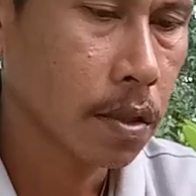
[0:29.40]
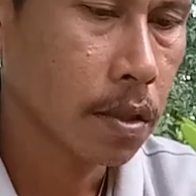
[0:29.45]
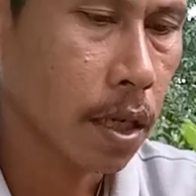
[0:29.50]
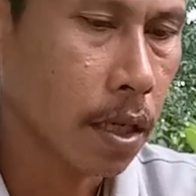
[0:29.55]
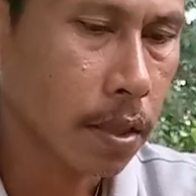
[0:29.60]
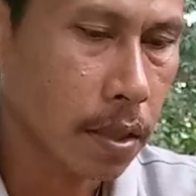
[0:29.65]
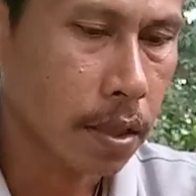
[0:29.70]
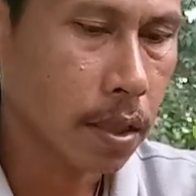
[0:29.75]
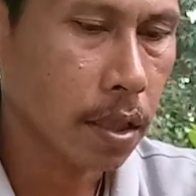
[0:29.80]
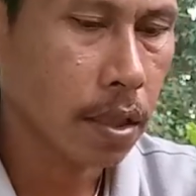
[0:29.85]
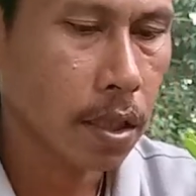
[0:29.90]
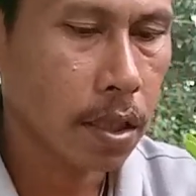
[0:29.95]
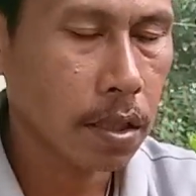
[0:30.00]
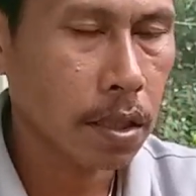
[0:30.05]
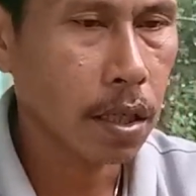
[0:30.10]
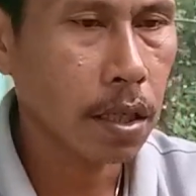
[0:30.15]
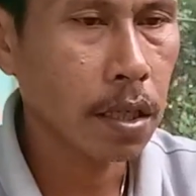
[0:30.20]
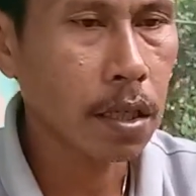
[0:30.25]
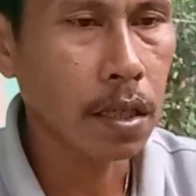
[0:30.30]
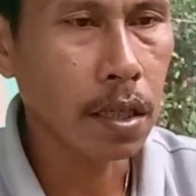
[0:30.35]
jadi
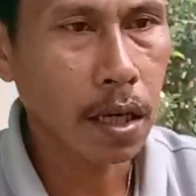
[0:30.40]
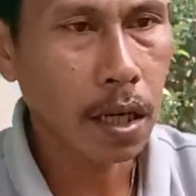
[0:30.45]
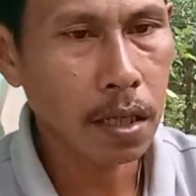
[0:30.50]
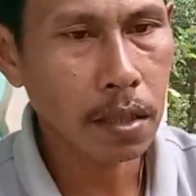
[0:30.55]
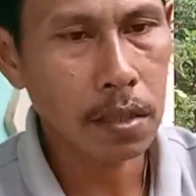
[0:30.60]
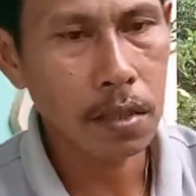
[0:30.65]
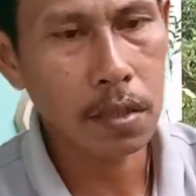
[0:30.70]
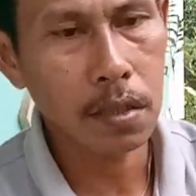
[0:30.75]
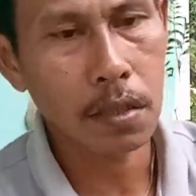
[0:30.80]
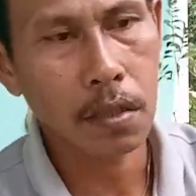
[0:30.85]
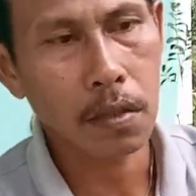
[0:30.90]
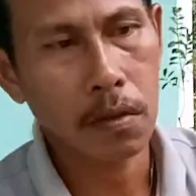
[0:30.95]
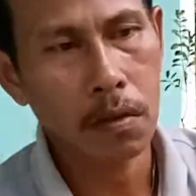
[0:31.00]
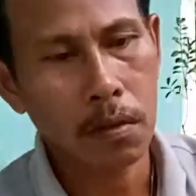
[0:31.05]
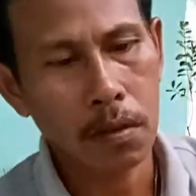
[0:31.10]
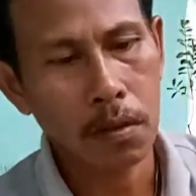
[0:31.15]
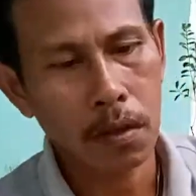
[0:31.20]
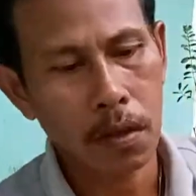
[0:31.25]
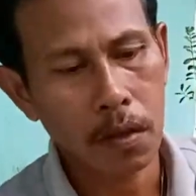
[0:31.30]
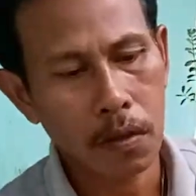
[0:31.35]
kadang-kadang enggak sih
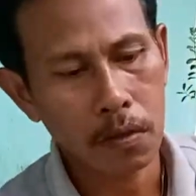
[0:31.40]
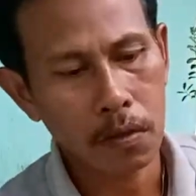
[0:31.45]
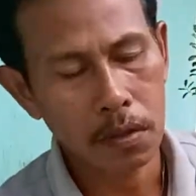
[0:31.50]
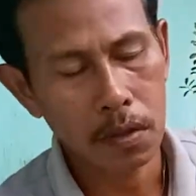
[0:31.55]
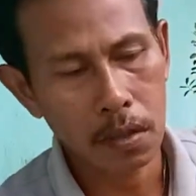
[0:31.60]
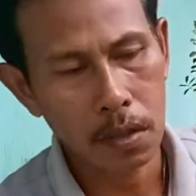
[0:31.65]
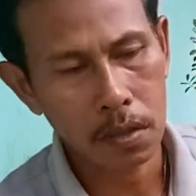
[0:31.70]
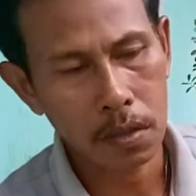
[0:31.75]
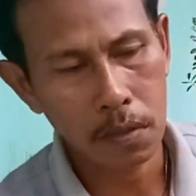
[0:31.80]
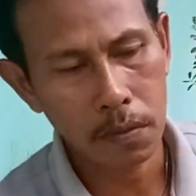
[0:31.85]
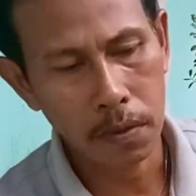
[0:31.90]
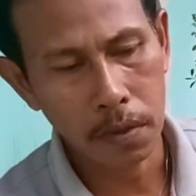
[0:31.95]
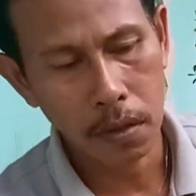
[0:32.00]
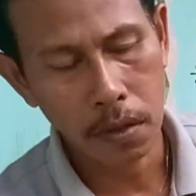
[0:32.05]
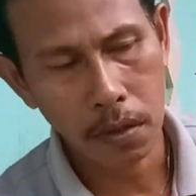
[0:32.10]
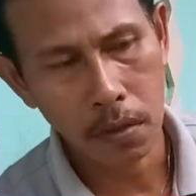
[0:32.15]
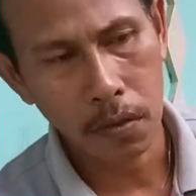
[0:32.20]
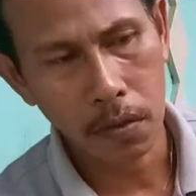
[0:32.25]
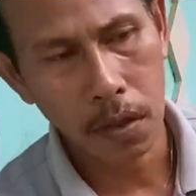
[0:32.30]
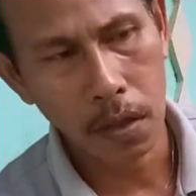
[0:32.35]
kalau yang jenis
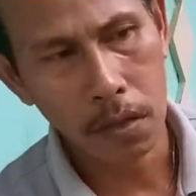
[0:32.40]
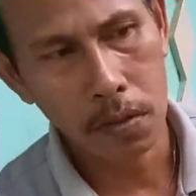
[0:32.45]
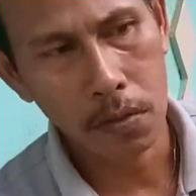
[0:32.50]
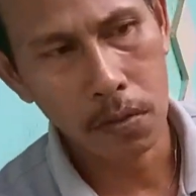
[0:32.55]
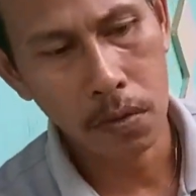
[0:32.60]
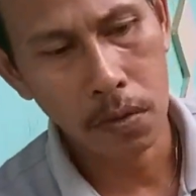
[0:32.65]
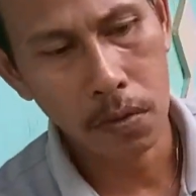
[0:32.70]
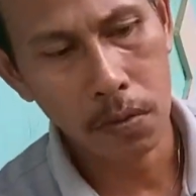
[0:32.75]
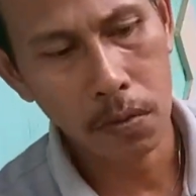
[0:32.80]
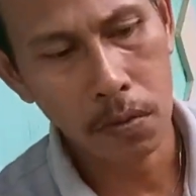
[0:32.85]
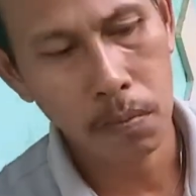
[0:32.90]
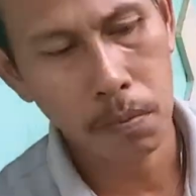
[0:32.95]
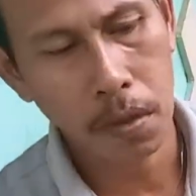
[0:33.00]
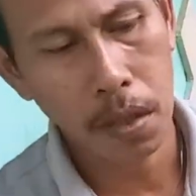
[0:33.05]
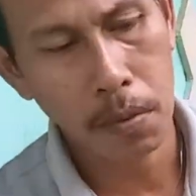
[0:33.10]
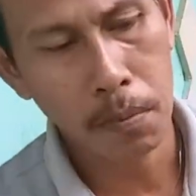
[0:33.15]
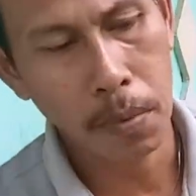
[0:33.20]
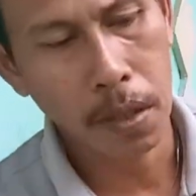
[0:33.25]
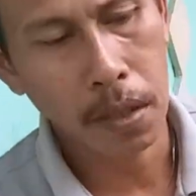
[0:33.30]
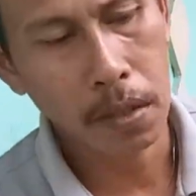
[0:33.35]
ini langsung tuh
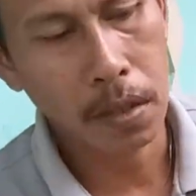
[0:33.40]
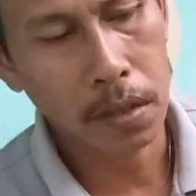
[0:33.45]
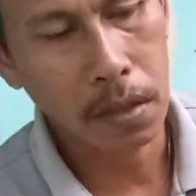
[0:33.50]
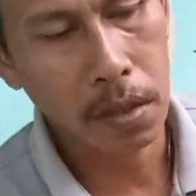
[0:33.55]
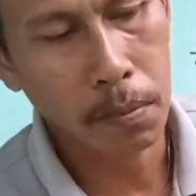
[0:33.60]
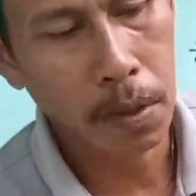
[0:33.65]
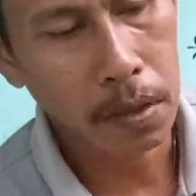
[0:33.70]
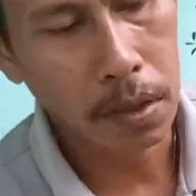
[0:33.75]
kan batangnya